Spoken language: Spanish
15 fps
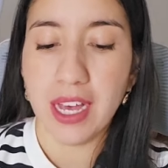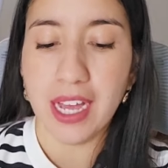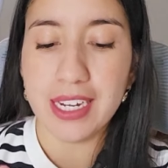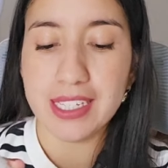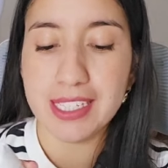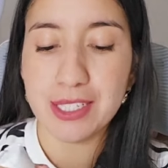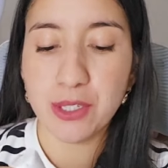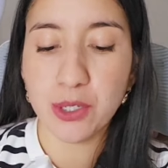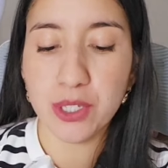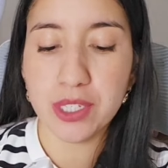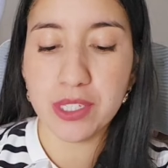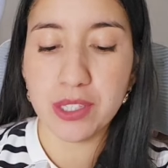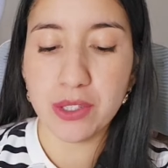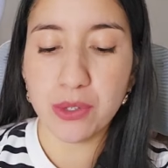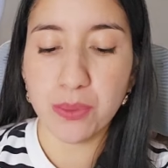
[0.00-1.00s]
Al inicio
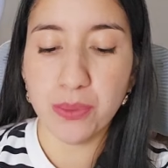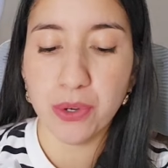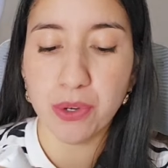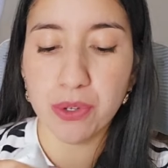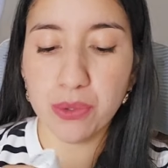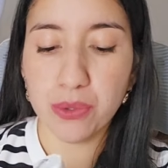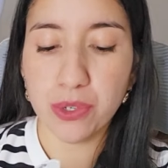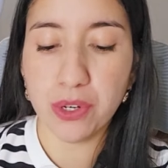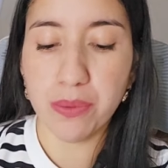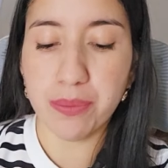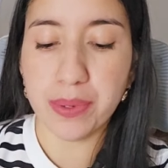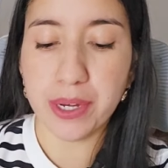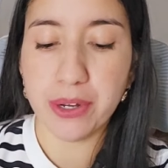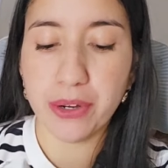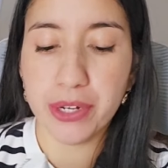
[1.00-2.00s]
se sintió un poco duro,
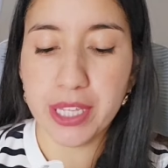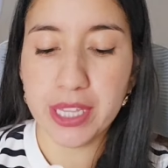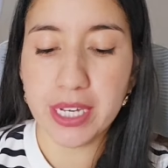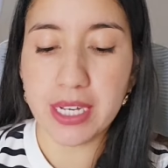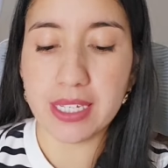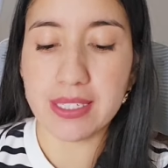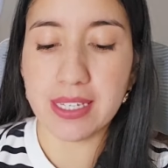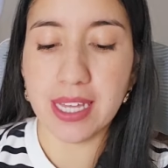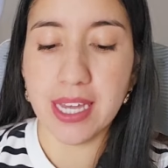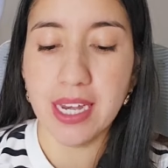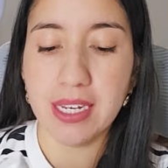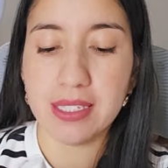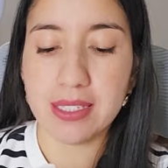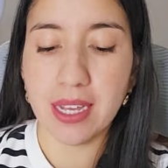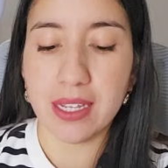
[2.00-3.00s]
pero ahorita que está
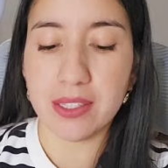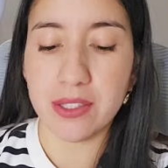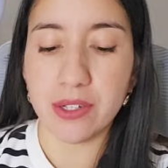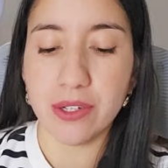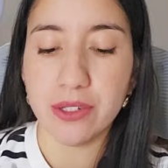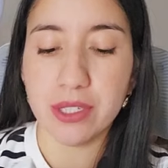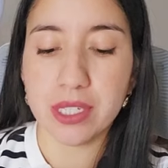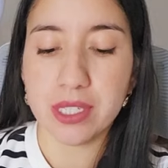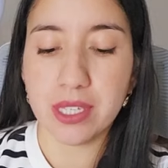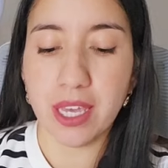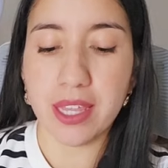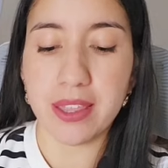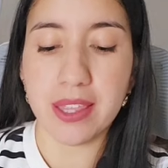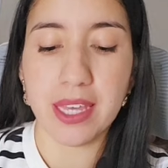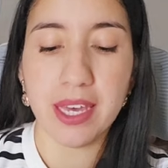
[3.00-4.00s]
deslizando se
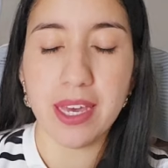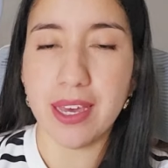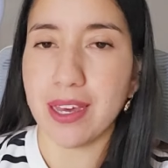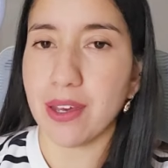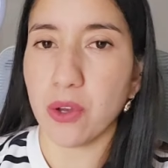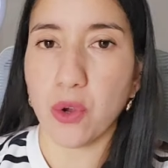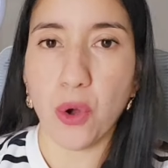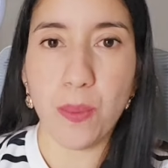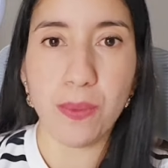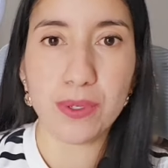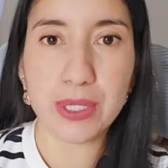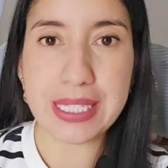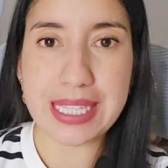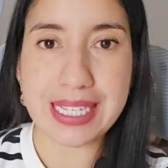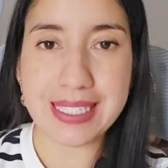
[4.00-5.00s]
siente
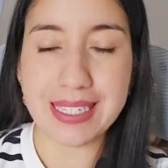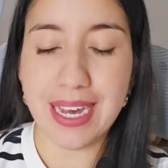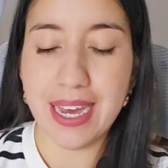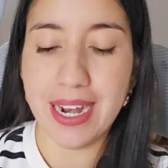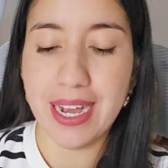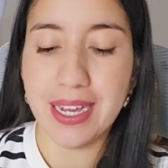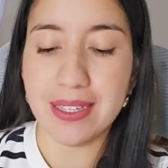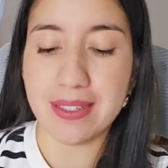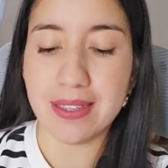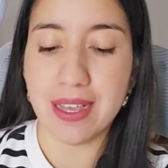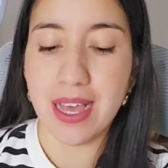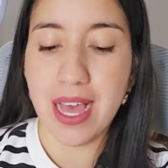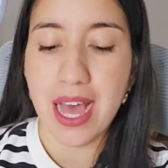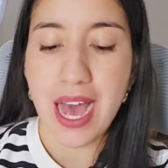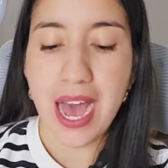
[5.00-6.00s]
como si te echaras
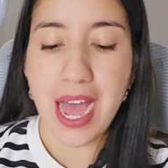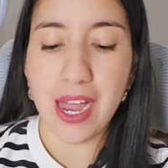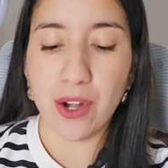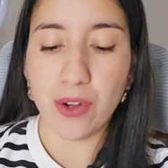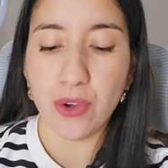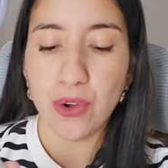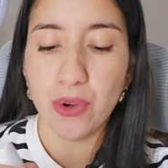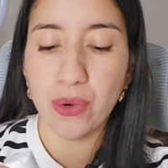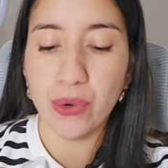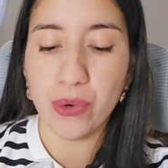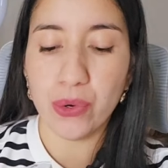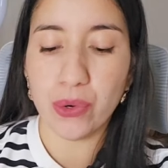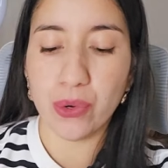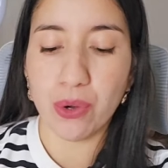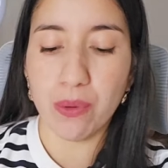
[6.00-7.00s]

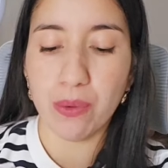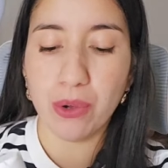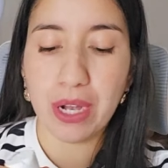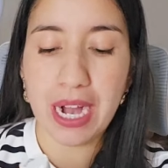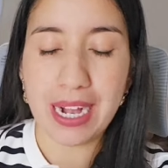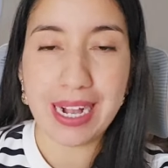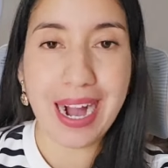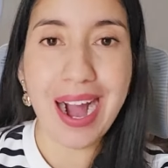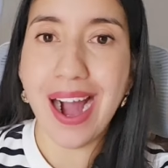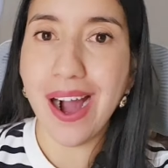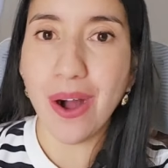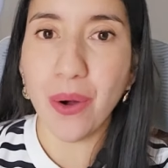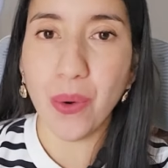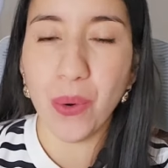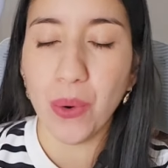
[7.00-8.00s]
algo con
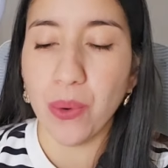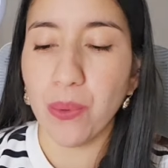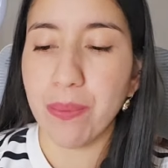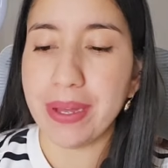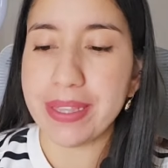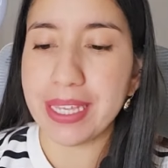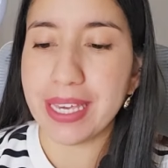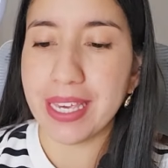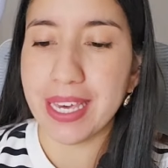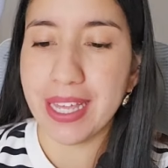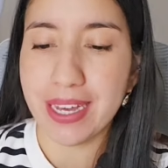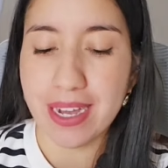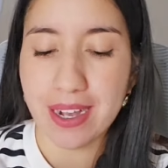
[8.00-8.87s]
cacao, mantequilla